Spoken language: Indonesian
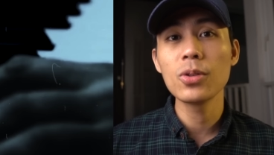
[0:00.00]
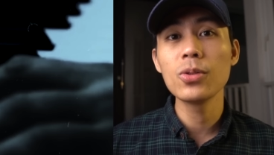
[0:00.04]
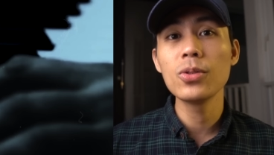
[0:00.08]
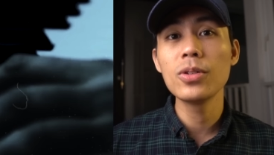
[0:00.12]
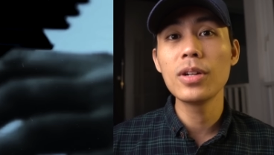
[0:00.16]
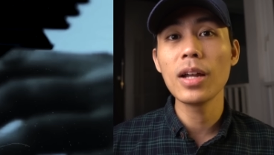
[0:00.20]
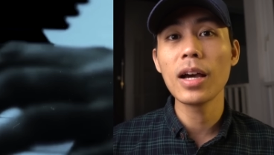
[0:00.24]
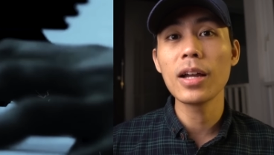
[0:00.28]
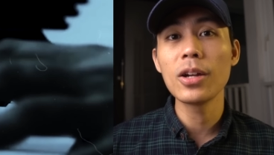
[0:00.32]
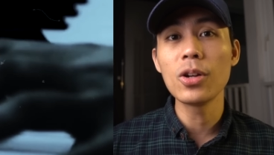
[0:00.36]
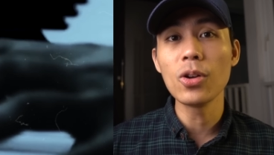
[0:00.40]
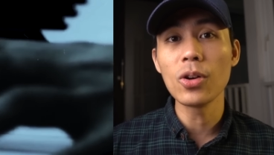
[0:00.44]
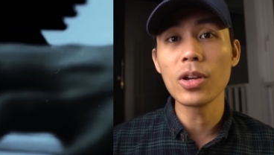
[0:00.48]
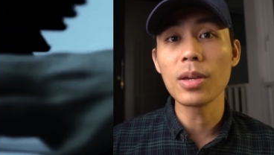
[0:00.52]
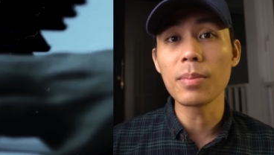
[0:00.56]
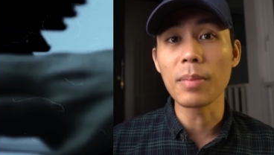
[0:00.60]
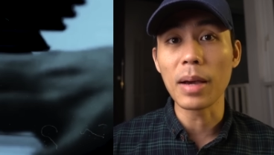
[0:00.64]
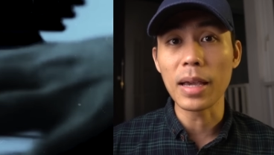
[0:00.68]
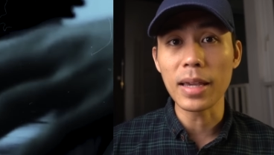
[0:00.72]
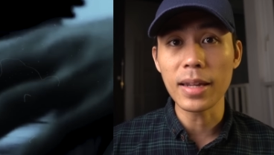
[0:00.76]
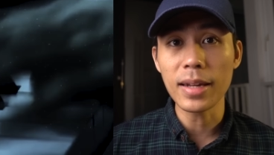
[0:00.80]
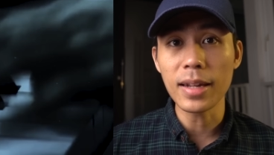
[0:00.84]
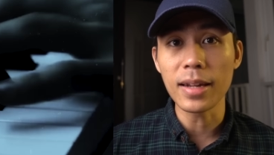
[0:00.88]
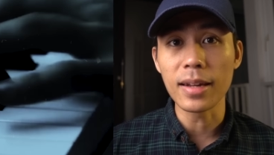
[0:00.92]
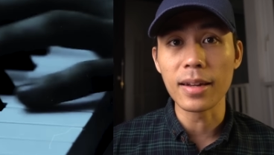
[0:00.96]
udah Doi
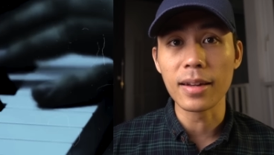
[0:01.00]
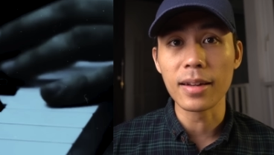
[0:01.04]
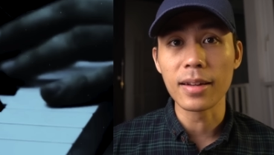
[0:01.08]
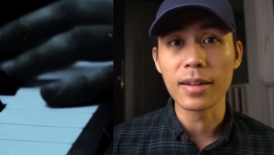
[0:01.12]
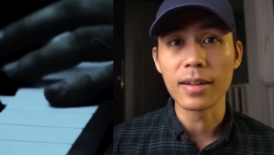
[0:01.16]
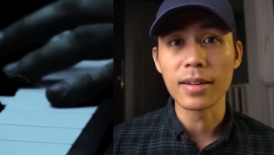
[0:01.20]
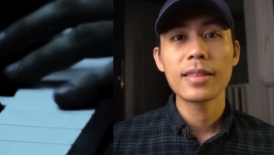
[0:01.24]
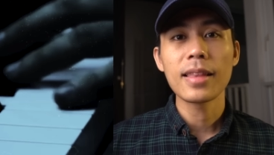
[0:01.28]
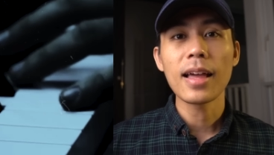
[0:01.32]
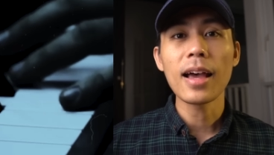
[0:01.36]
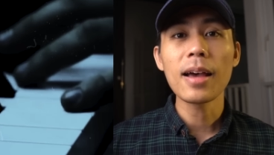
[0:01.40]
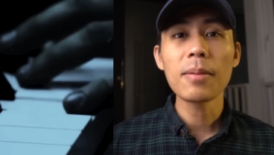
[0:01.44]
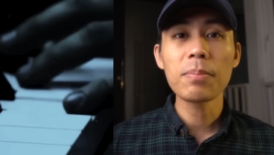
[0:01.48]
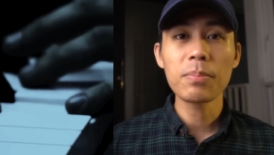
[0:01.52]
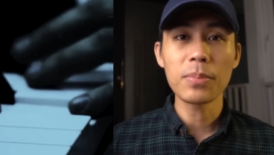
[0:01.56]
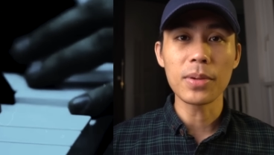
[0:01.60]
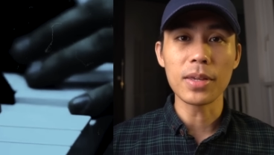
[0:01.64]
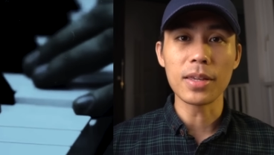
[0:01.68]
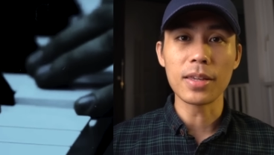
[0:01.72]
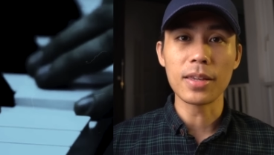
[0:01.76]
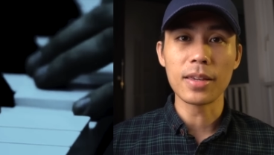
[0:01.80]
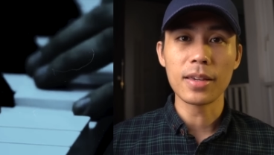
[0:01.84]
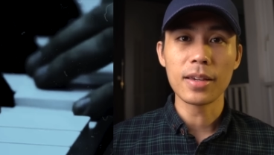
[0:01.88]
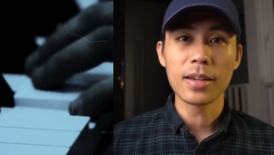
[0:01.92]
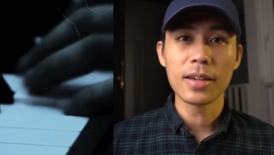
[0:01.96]
mainin.
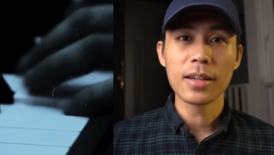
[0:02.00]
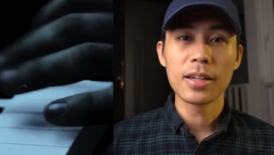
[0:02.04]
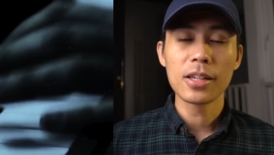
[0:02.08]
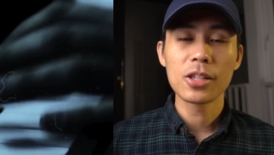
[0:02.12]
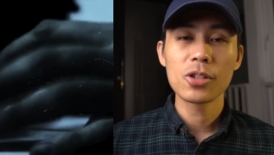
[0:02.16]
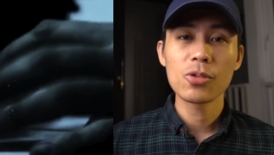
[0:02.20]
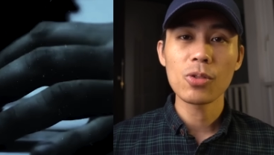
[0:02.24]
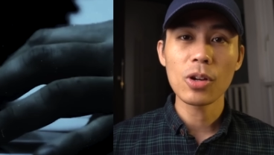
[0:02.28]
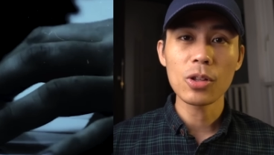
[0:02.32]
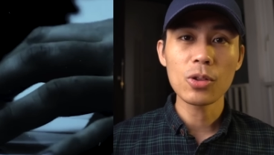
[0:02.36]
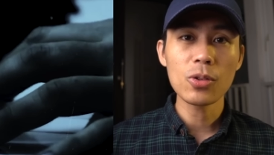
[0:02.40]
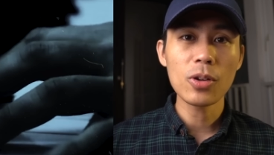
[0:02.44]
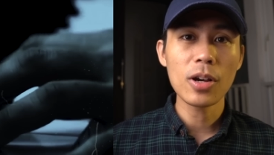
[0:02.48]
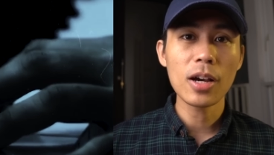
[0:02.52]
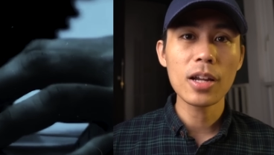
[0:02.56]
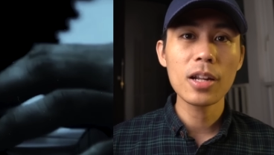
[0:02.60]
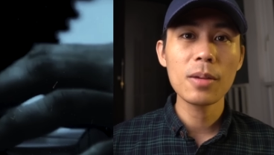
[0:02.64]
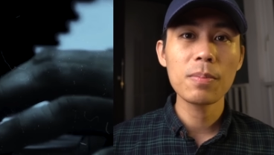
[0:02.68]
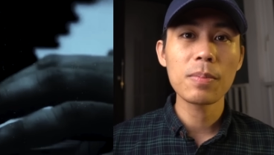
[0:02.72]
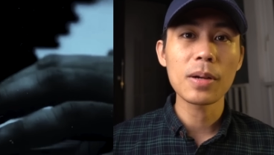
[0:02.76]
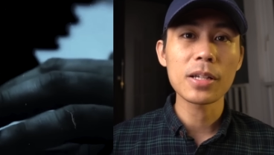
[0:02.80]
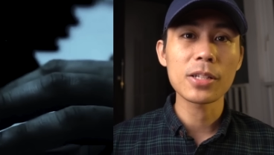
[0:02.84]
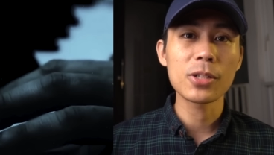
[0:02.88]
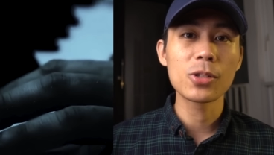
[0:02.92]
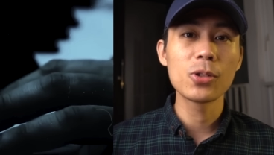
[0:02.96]
Tapi suatu hari
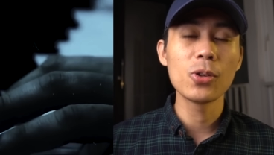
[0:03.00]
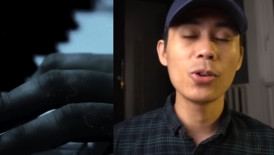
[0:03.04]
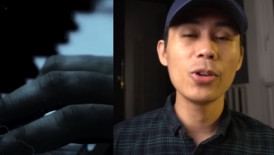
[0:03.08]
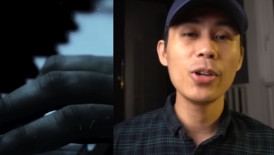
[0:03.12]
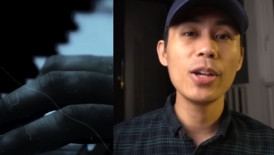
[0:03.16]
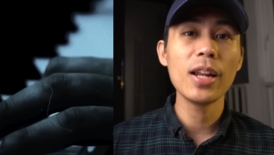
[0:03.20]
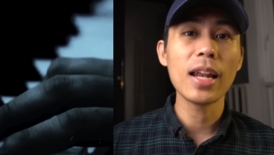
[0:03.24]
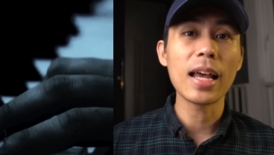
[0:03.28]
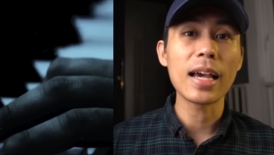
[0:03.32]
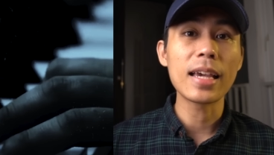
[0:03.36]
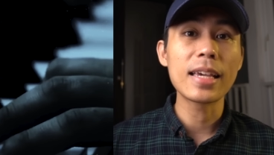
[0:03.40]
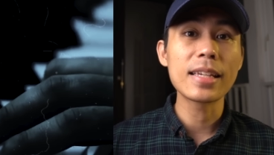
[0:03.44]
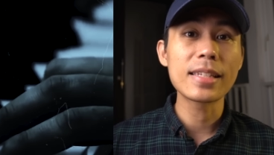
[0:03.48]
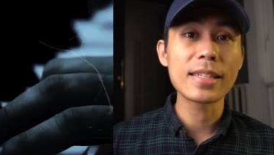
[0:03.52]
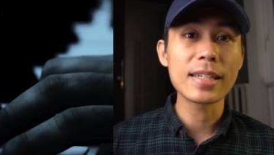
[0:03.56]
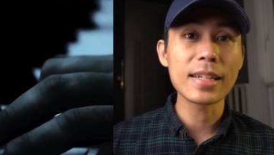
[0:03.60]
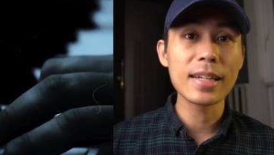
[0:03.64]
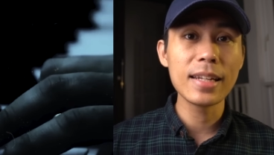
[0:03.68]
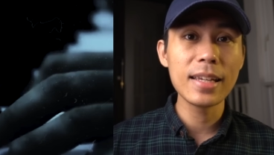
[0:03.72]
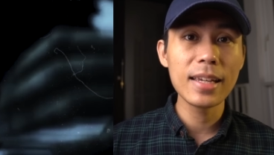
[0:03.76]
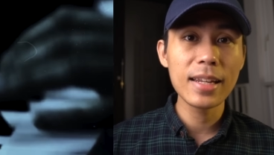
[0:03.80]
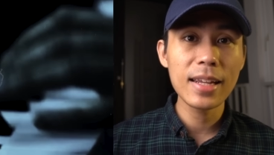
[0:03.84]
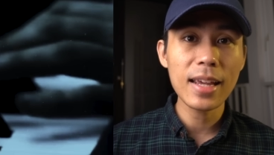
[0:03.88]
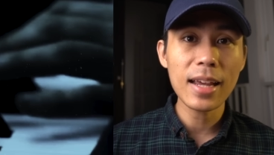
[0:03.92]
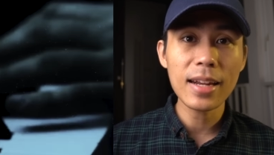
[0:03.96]
pas Doi lagi
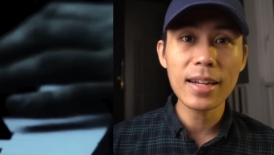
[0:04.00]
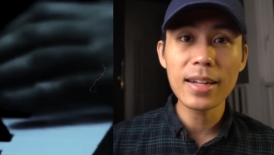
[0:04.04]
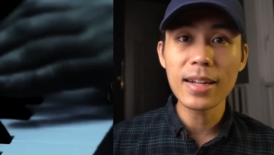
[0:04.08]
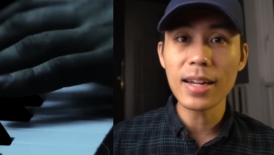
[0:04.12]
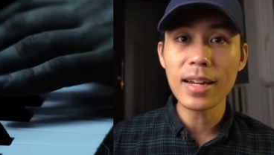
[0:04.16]
sendirian di